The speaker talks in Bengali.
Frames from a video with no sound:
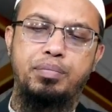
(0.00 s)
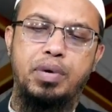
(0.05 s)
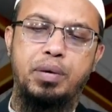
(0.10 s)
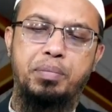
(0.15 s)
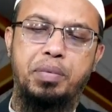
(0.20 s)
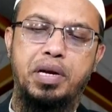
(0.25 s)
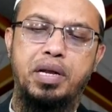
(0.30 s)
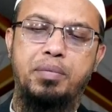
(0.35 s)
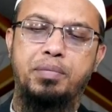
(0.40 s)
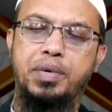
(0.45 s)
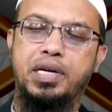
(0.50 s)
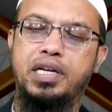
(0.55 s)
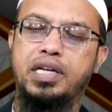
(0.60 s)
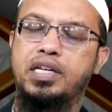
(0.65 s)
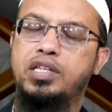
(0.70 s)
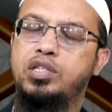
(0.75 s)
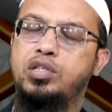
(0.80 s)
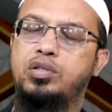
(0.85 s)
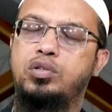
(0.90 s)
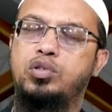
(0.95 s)
ব্যাপারে আপনাকে
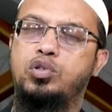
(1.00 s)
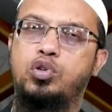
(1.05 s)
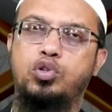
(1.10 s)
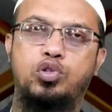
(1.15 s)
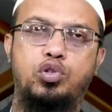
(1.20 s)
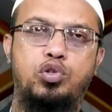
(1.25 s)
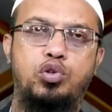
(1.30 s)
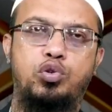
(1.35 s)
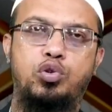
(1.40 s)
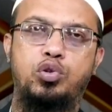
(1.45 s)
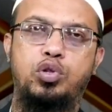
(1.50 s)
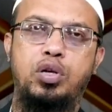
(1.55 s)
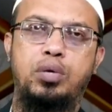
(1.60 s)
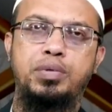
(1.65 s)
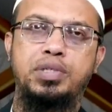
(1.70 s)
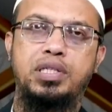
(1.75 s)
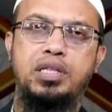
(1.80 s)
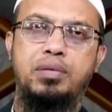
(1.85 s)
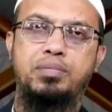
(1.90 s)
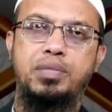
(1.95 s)
সচেতন হতে
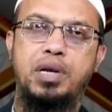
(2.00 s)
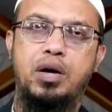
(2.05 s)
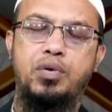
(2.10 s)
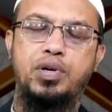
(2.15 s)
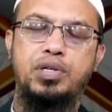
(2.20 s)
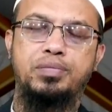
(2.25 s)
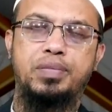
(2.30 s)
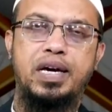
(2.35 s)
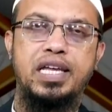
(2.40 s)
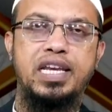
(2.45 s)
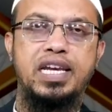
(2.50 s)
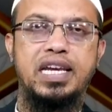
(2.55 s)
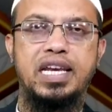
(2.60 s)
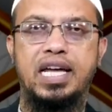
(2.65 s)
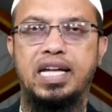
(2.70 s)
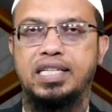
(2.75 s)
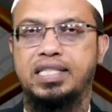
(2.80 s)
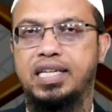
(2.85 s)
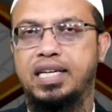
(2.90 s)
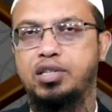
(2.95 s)
হবে যাতে আপনার আওয়াজ বাহিরে
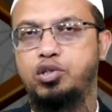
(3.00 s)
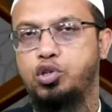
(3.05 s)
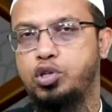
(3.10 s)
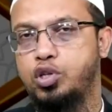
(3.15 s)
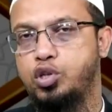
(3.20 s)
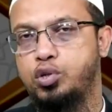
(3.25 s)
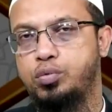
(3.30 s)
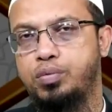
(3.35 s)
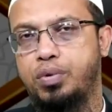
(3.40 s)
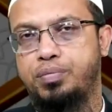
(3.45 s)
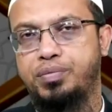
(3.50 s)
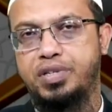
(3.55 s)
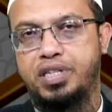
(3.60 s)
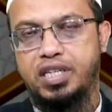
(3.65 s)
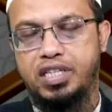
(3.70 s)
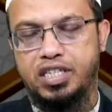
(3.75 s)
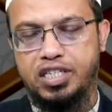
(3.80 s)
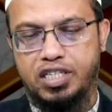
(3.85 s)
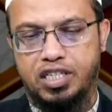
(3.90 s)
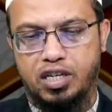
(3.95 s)
না যায় যথাসম্ভব আপনি
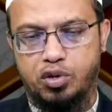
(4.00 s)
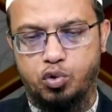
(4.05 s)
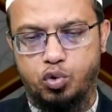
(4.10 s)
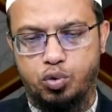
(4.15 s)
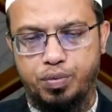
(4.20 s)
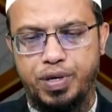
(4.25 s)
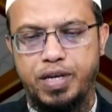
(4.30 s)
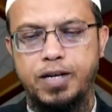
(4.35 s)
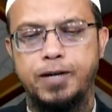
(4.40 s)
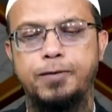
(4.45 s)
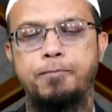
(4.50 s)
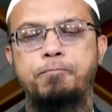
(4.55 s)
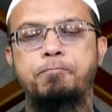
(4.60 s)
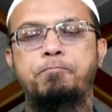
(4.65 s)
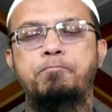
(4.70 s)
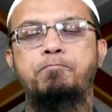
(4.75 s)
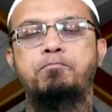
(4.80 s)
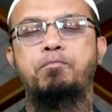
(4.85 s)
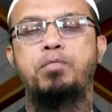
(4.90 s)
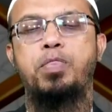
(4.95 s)
সেই চেষ্টা করবেন
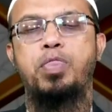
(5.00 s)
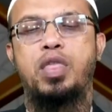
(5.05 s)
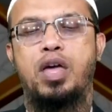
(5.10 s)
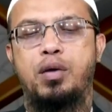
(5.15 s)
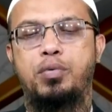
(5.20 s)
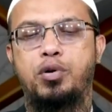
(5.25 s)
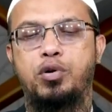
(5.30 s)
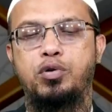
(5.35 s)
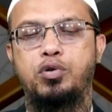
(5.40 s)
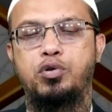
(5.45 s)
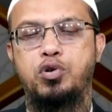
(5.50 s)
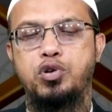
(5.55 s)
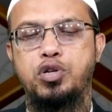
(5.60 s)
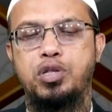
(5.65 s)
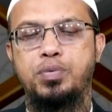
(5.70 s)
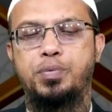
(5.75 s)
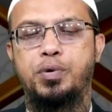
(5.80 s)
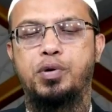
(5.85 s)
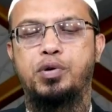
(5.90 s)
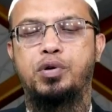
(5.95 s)
এবং
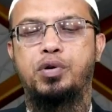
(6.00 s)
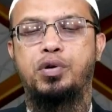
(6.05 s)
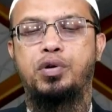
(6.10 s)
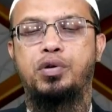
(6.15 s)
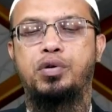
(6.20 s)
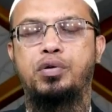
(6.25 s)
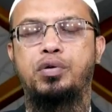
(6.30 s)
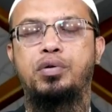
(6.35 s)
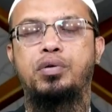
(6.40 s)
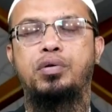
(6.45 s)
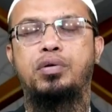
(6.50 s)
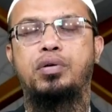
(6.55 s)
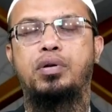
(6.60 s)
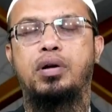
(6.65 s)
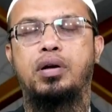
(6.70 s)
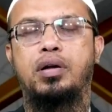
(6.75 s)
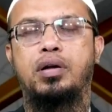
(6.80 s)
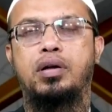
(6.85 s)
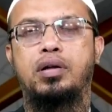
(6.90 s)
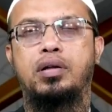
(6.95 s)
কর্তৃপক্ষ
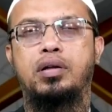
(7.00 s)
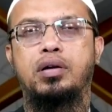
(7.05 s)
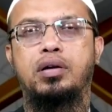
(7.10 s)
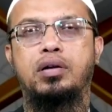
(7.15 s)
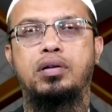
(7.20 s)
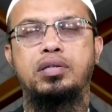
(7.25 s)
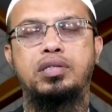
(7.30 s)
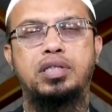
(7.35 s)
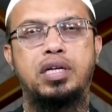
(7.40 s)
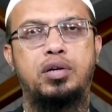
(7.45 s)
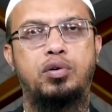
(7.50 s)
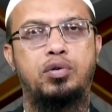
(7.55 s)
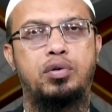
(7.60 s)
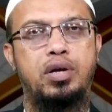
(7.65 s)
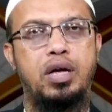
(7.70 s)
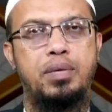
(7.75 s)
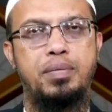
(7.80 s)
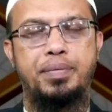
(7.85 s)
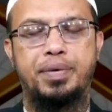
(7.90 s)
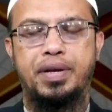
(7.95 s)
যেন
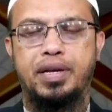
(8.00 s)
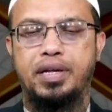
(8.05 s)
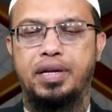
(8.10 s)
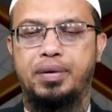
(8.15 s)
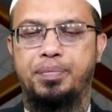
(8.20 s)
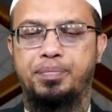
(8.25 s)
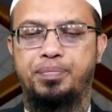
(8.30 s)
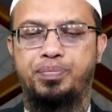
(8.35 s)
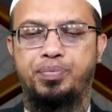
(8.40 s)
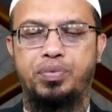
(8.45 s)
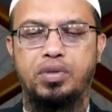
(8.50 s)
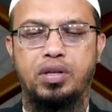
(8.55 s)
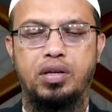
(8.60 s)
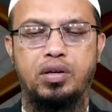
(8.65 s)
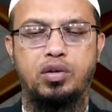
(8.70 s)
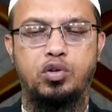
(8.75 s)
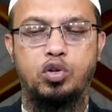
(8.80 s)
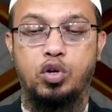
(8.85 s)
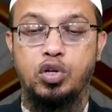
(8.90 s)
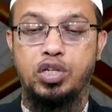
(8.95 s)
এবারে
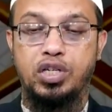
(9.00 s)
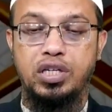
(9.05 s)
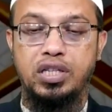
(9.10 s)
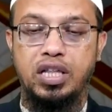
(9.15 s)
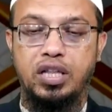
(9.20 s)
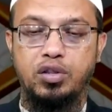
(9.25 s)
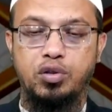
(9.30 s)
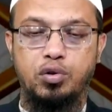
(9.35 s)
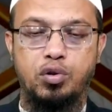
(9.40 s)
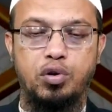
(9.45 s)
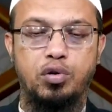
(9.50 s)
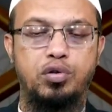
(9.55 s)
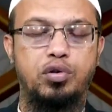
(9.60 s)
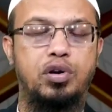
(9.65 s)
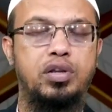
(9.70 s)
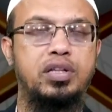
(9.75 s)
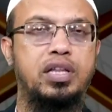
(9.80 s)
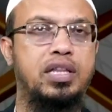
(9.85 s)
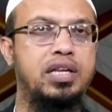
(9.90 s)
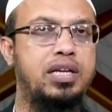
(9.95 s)
সঠিক সিদ্ধান্ত গ্রহণ
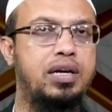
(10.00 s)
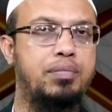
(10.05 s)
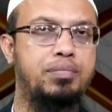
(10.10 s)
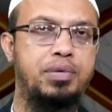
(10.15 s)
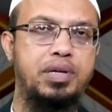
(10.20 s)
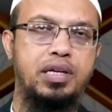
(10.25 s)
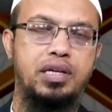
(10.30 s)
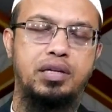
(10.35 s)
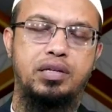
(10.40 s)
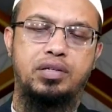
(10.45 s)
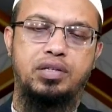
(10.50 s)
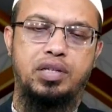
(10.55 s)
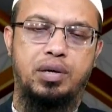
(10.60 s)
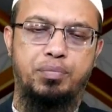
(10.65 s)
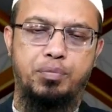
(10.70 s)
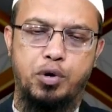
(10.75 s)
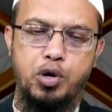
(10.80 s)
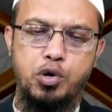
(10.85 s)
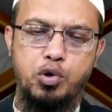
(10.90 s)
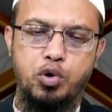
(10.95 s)
করে তাদেরকে আপনি
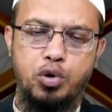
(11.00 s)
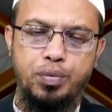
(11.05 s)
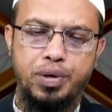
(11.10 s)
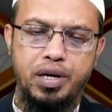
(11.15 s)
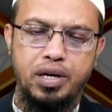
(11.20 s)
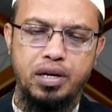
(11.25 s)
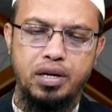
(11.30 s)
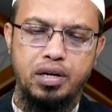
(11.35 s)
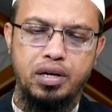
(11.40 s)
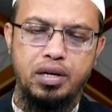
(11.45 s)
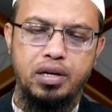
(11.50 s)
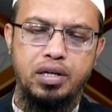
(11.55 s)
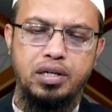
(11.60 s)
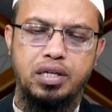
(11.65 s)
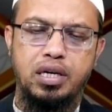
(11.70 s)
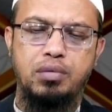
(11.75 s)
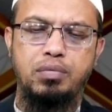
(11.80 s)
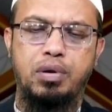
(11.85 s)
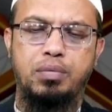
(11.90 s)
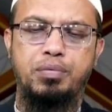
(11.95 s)
চাপ প্রয়োগ করবেন
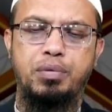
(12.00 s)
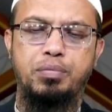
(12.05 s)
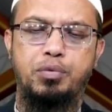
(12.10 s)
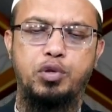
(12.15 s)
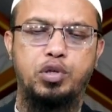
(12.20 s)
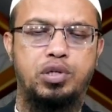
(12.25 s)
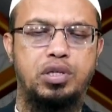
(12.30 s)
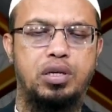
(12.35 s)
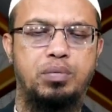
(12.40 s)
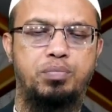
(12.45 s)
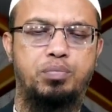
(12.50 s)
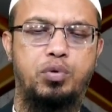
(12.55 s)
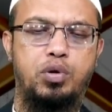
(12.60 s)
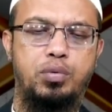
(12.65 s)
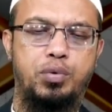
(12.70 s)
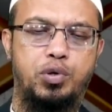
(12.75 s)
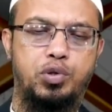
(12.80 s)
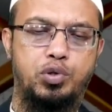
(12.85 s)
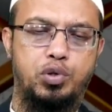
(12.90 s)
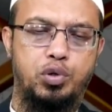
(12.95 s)
কিংবা আপনি প্রতিষ্ঠান
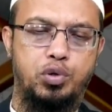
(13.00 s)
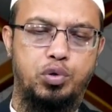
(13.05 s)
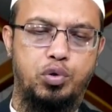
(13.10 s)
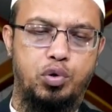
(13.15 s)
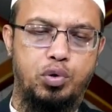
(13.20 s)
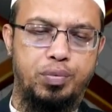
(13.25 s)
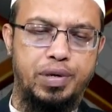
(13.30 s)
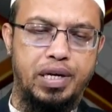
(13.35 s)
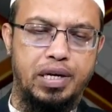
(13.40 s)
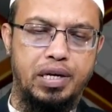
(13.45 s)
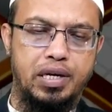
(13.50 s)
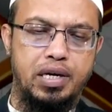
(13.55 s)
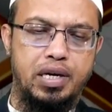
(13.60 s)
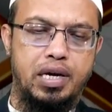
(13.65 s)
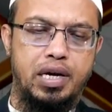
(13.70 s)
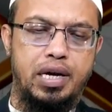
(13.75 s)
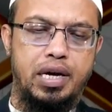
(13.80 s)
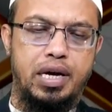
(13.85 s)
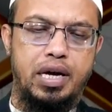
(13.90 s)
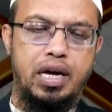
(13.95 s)
পরিবর্তন করবেন
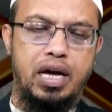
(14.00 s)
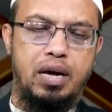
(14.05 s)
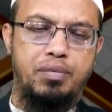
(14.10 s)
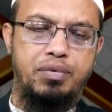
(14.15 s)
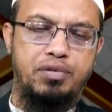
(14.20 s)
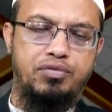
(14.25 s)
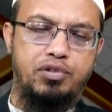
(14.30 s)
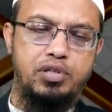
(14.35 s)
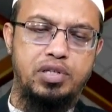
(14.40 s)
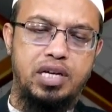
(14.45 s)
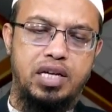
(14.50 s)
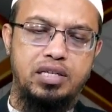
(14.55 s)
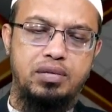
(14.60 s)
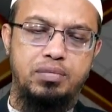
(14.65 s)
এমনি ফজলে